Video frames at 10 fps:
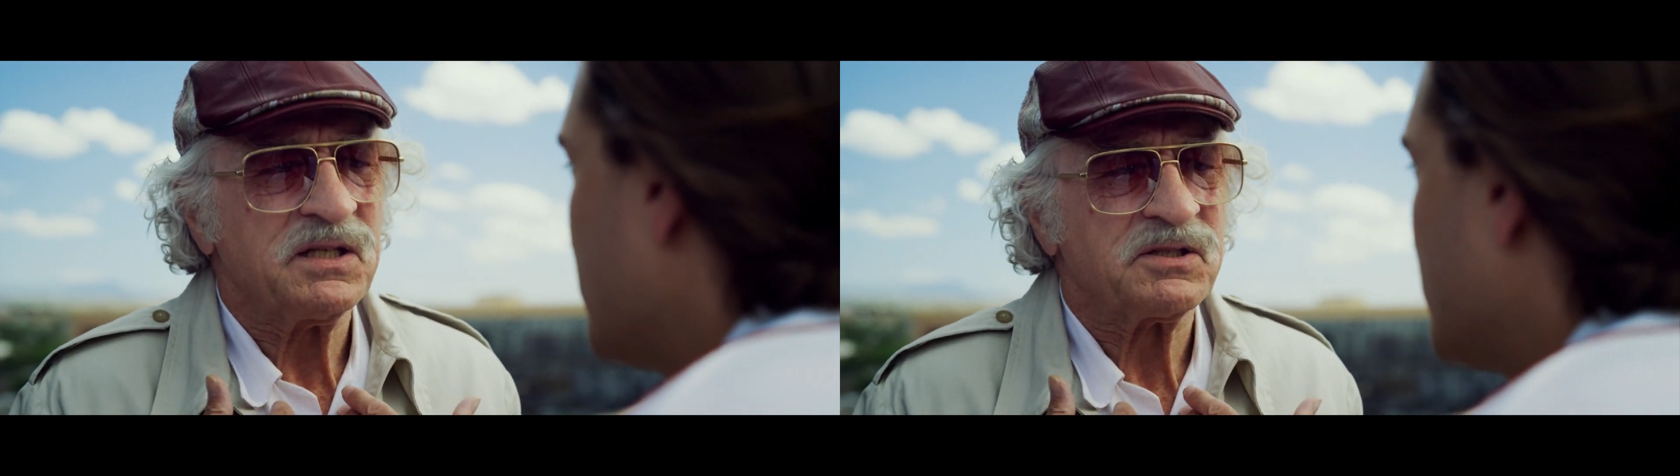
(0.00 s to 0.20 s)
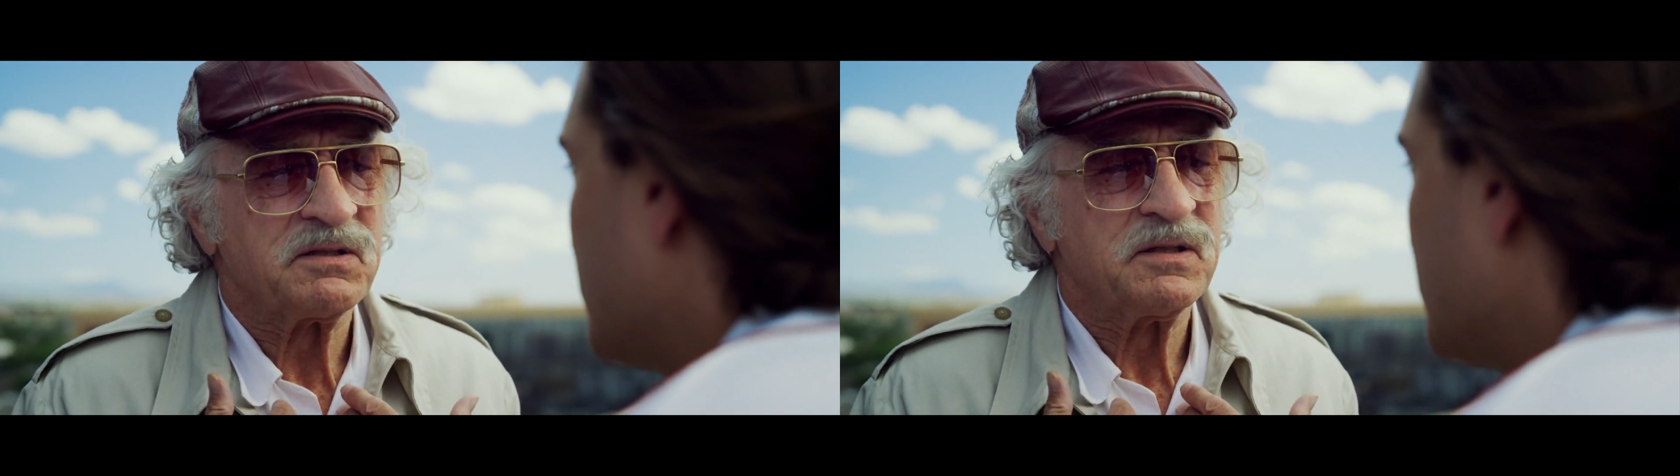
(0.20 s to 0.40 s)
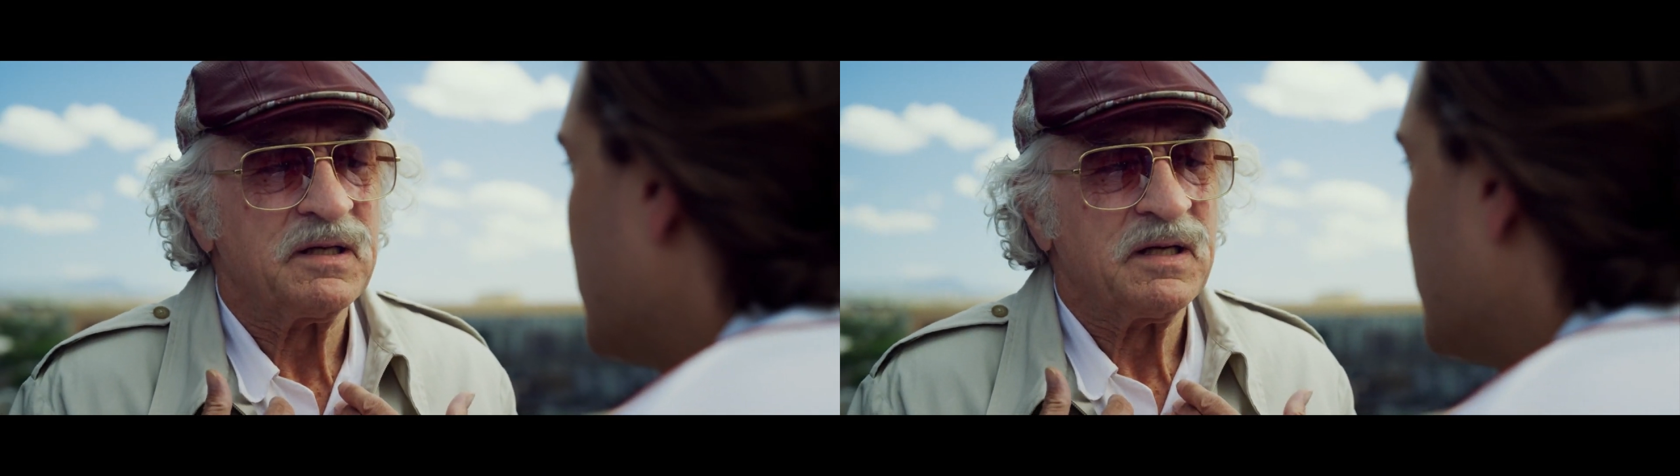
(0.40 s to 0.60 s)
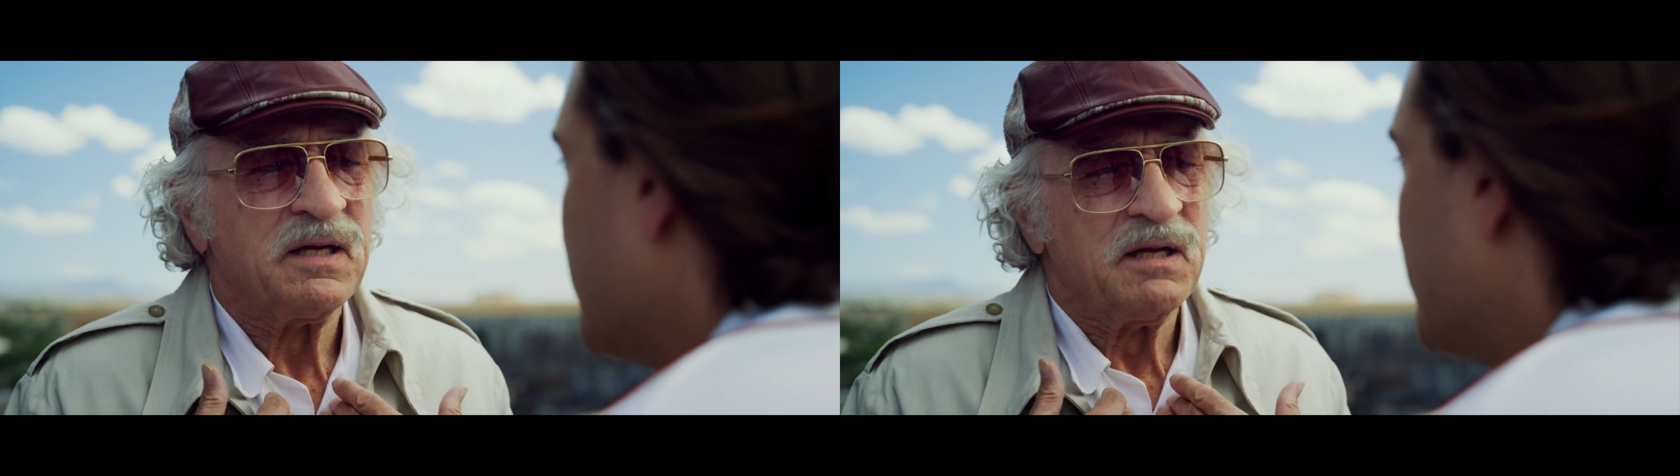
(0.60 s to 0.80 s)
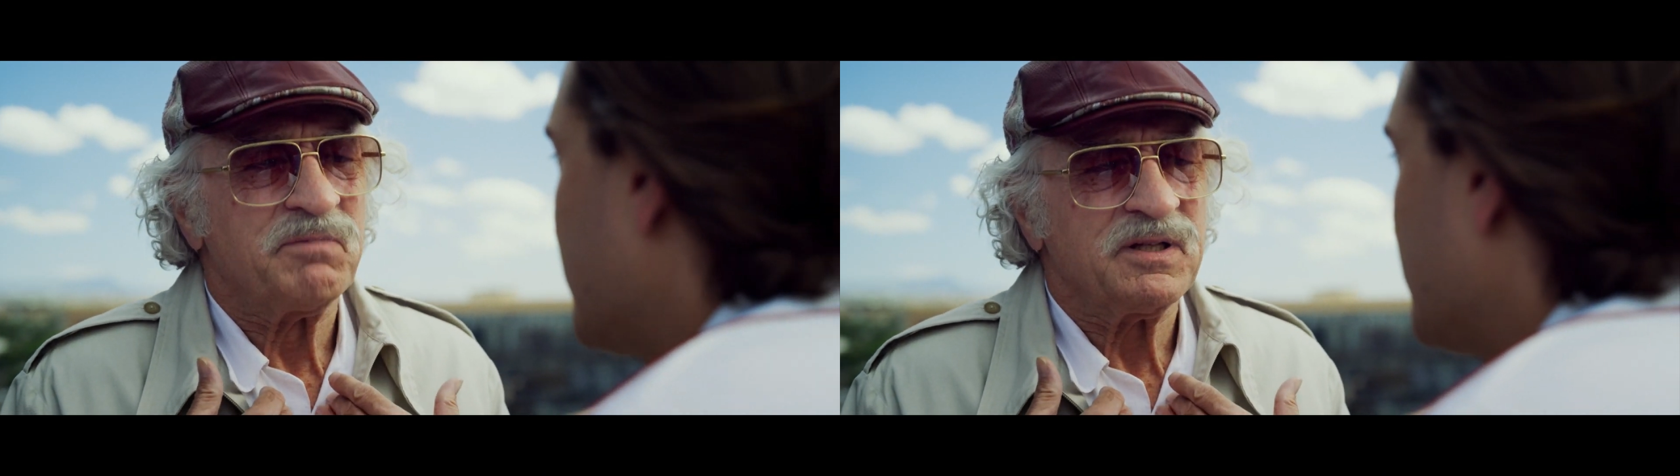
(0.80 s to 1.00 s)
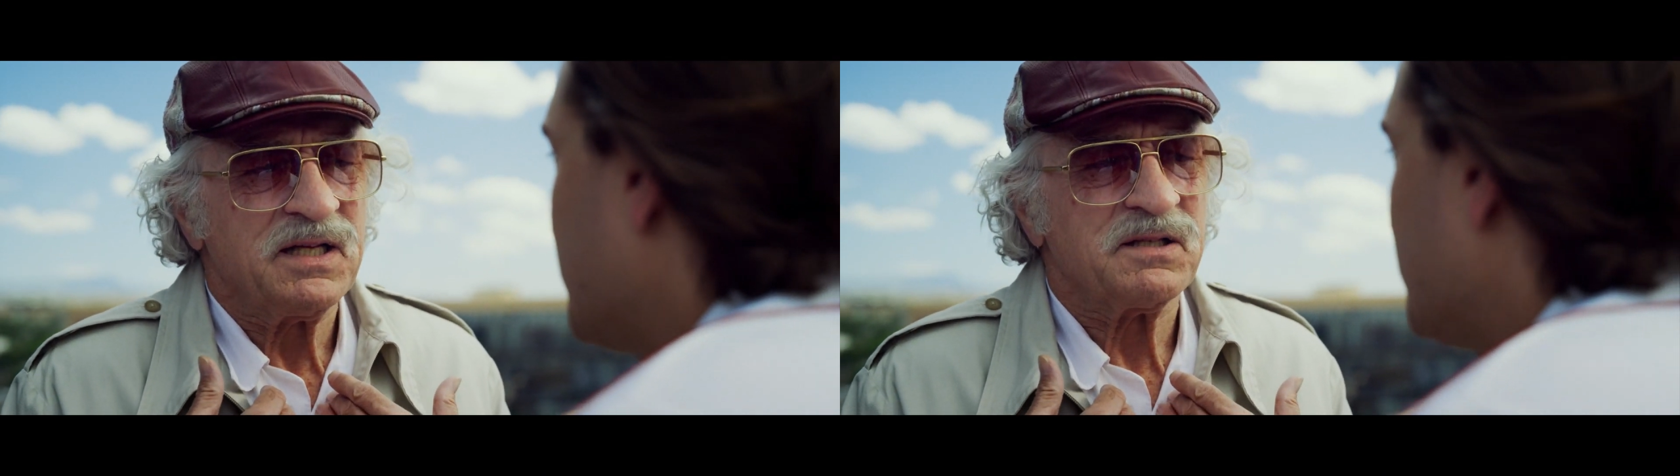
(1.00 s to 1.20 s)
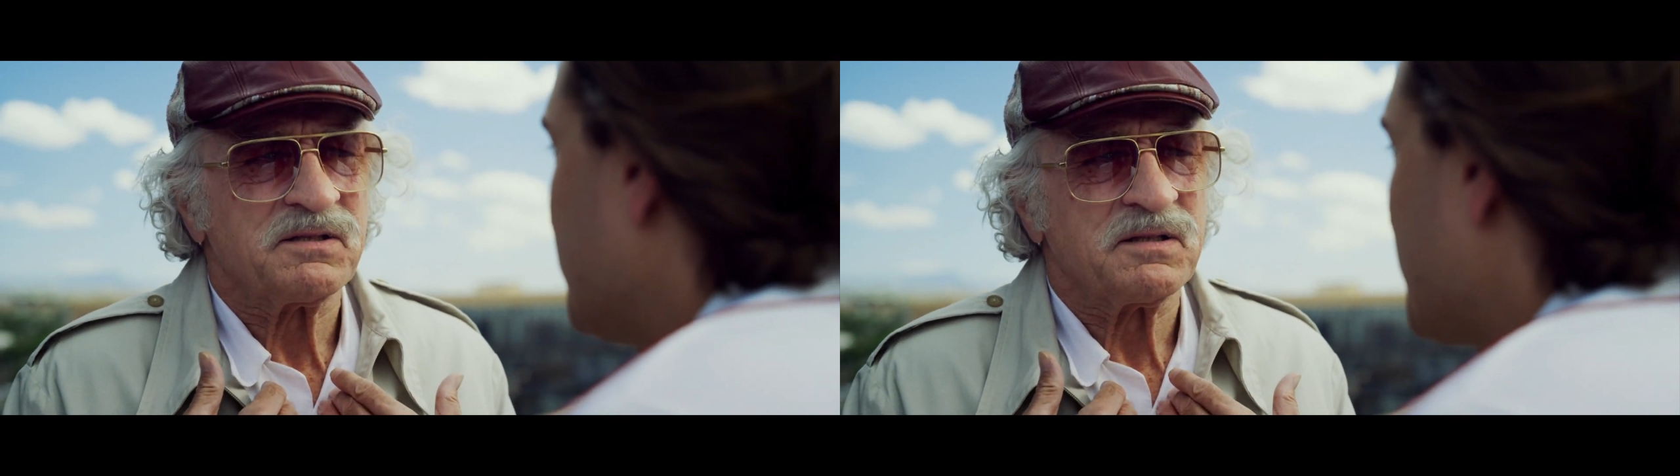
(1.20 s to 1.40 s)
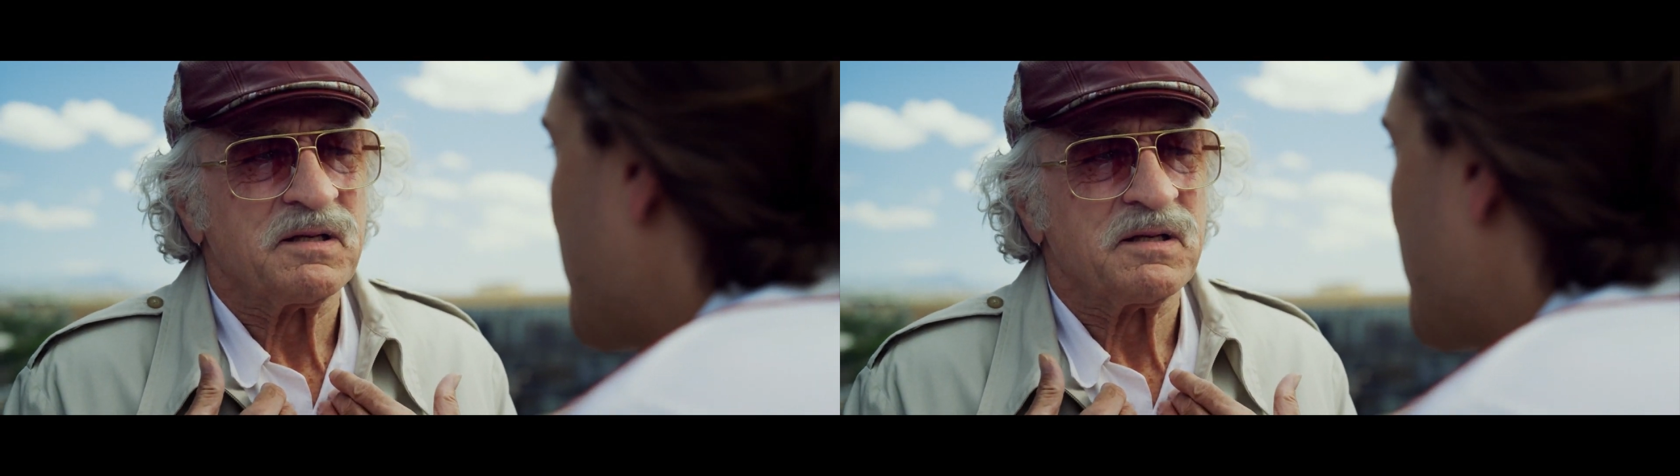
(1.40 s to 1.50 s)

bitte. Bitte?